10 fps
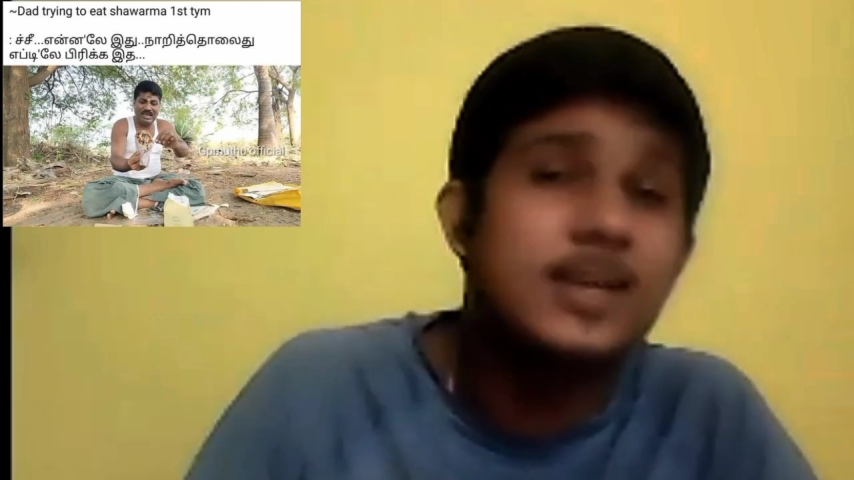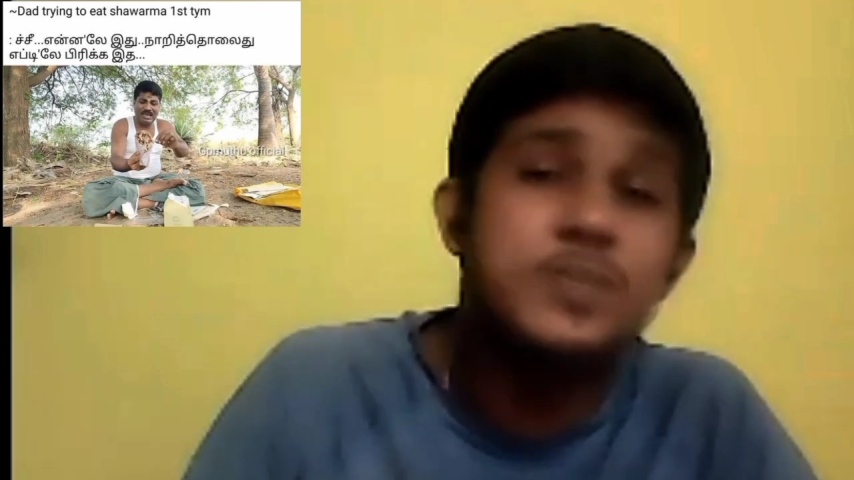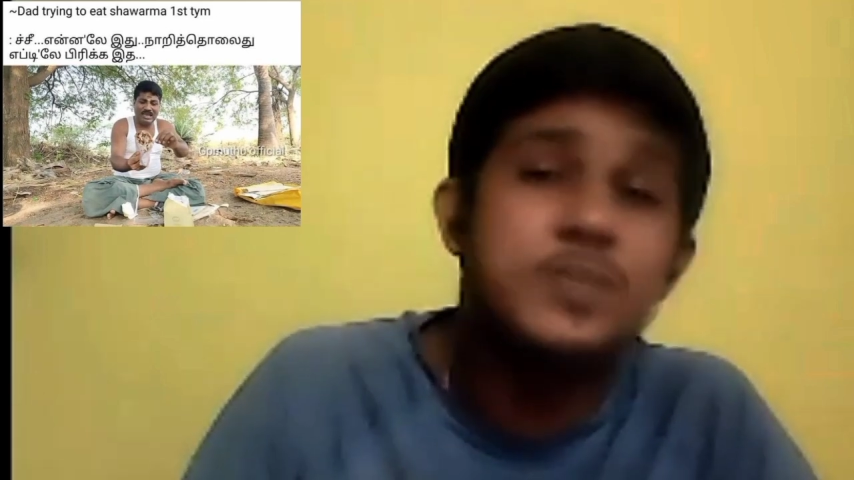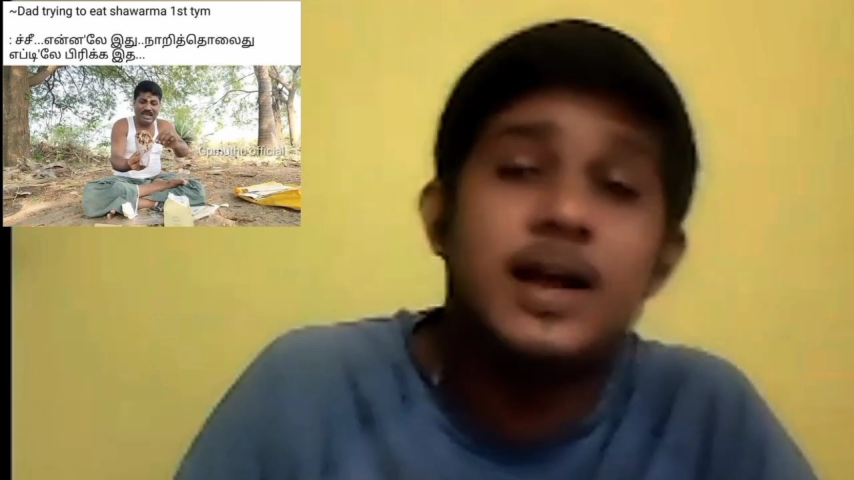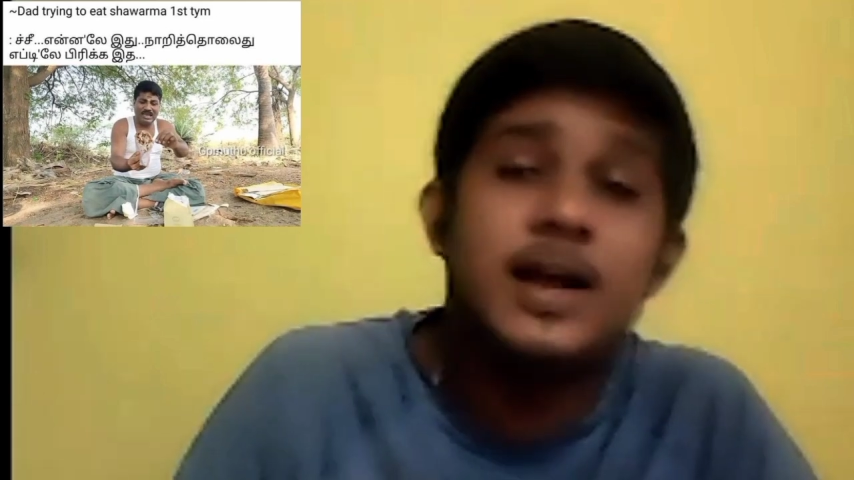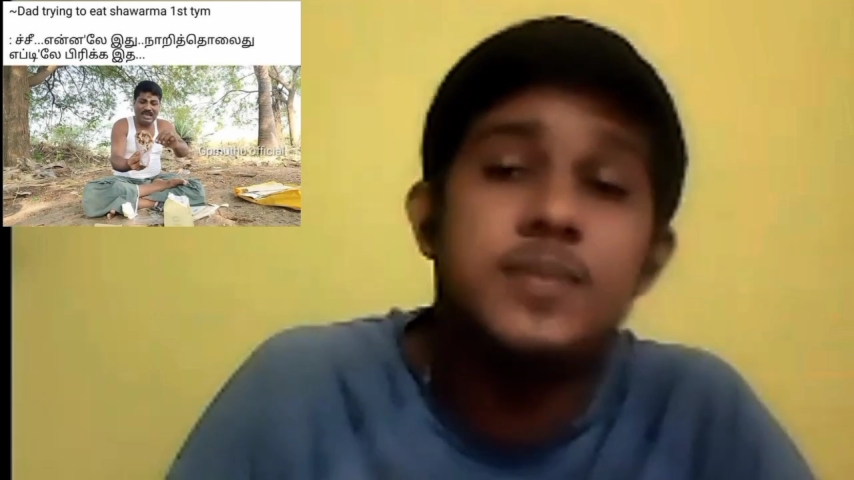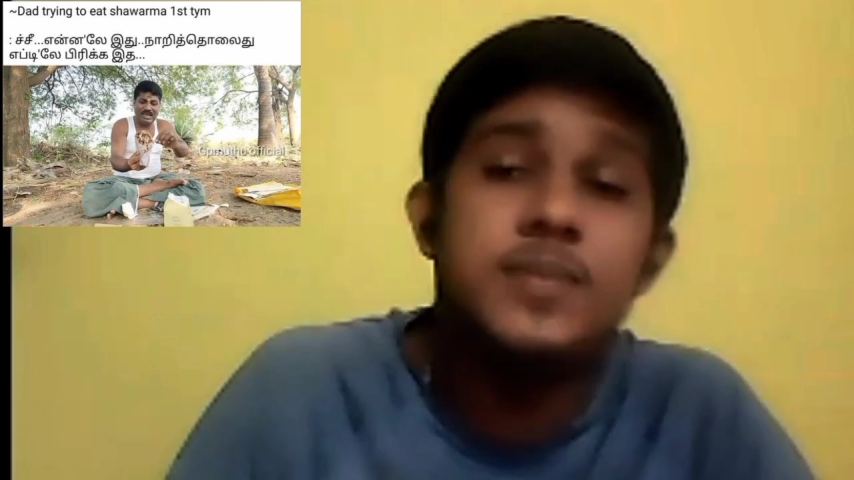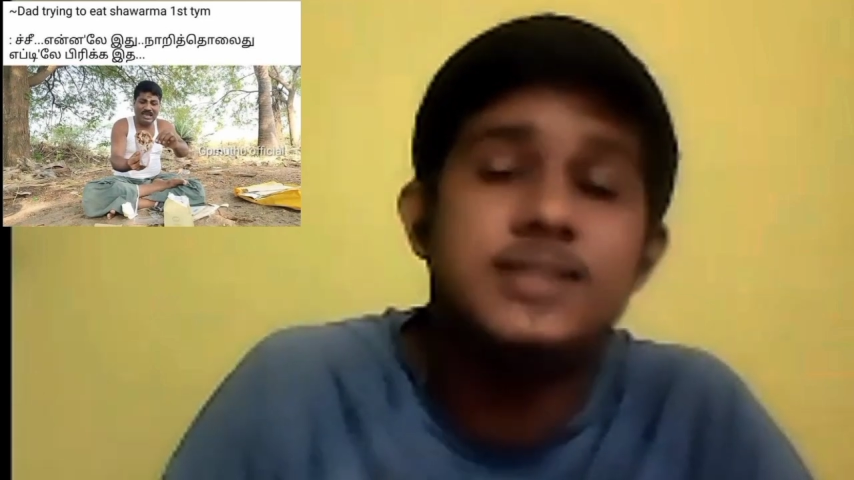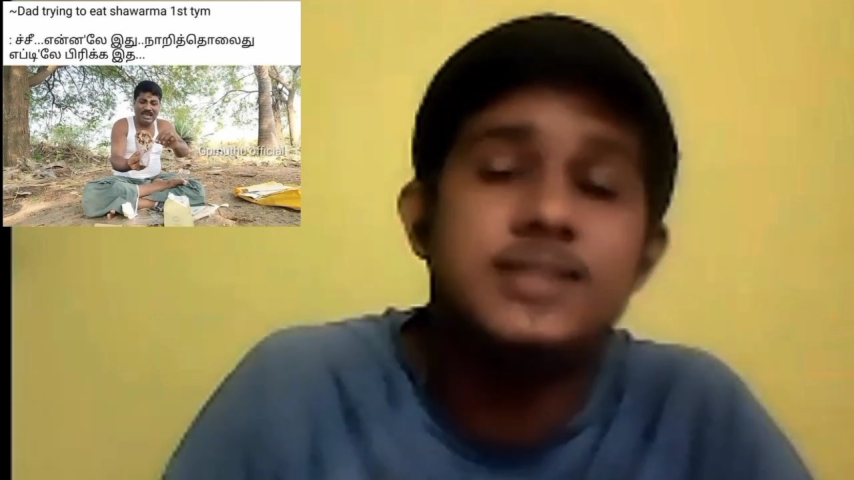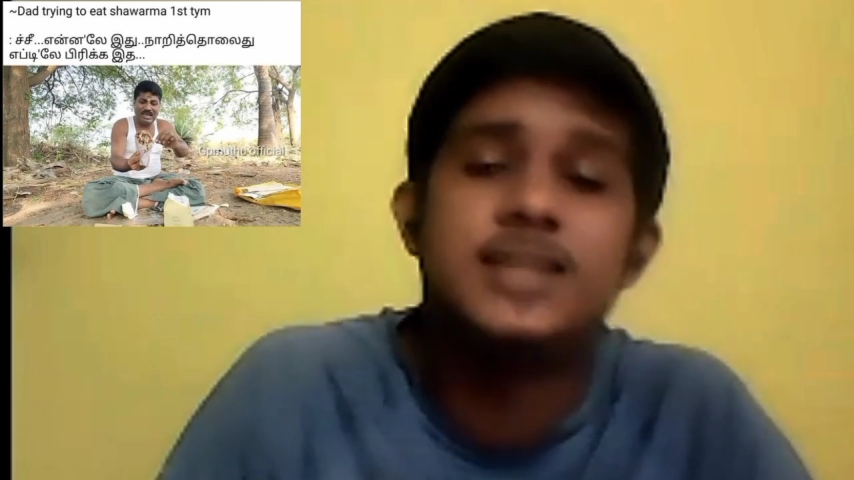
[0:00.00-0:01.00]
எடுப்பாங்க
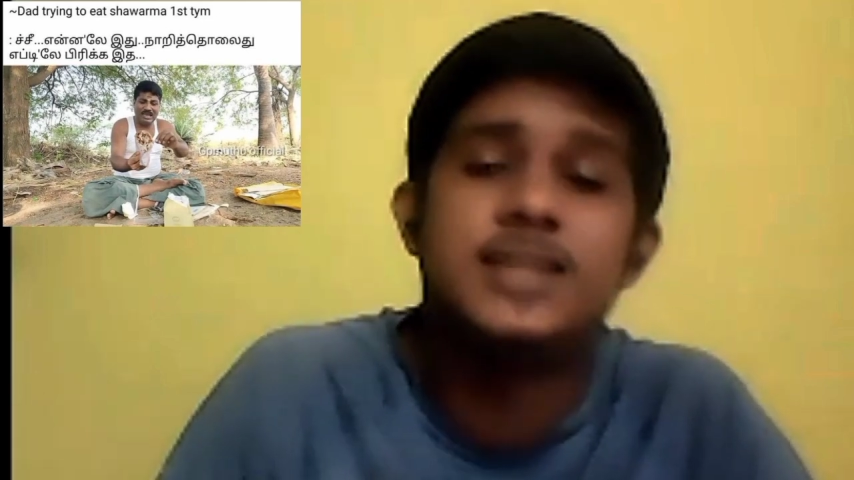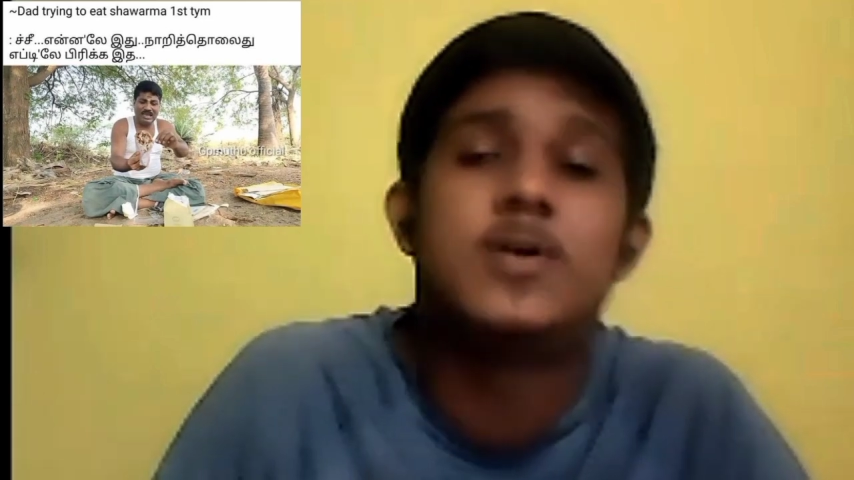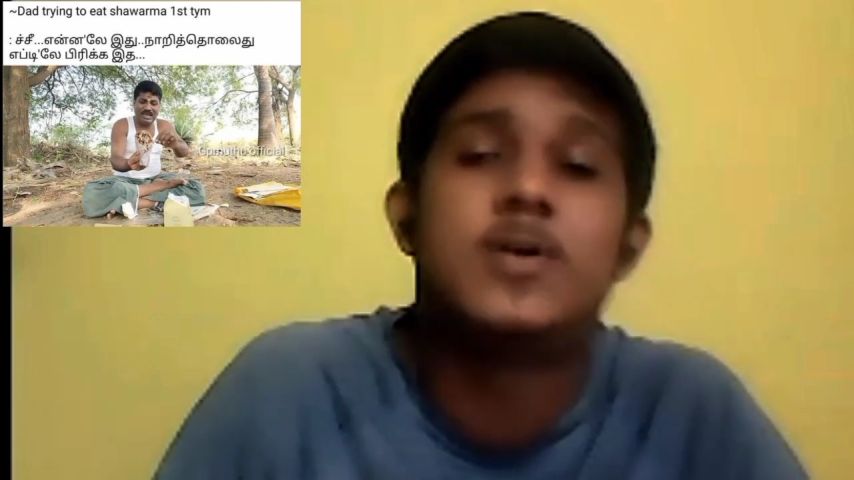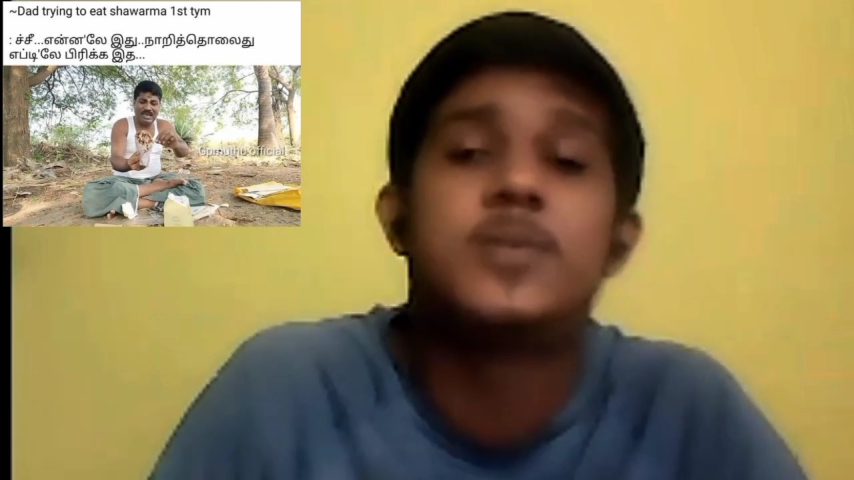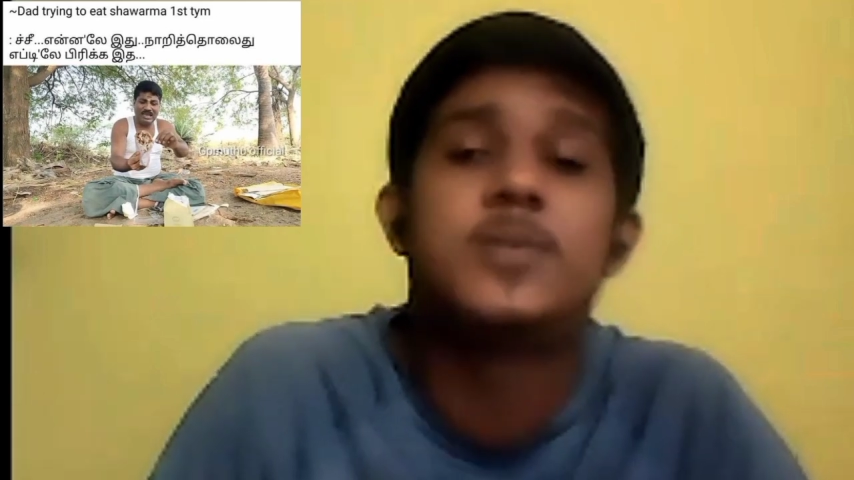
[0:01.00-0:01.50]
பீட்சா எடுத்து ஓட